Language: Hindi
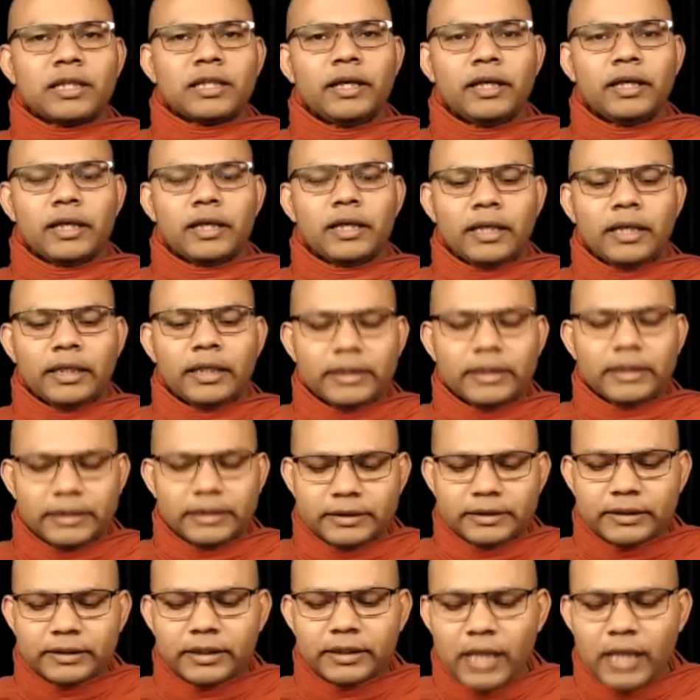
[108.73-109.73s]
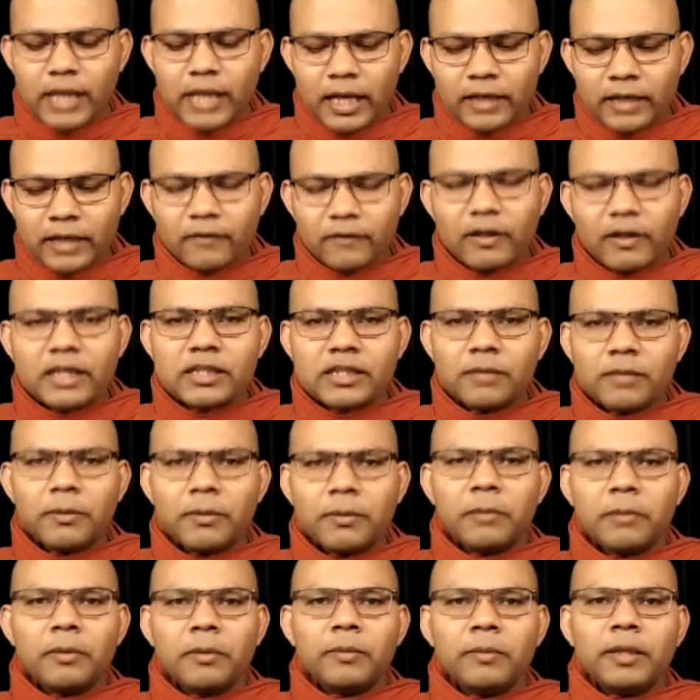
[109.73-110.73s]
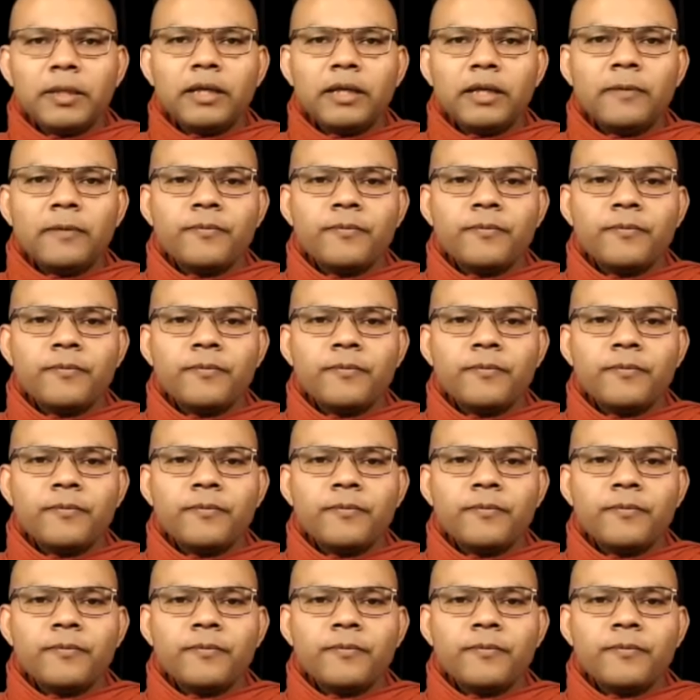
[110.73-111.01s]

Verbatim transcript: है इसीलिए आने वाले समय में भी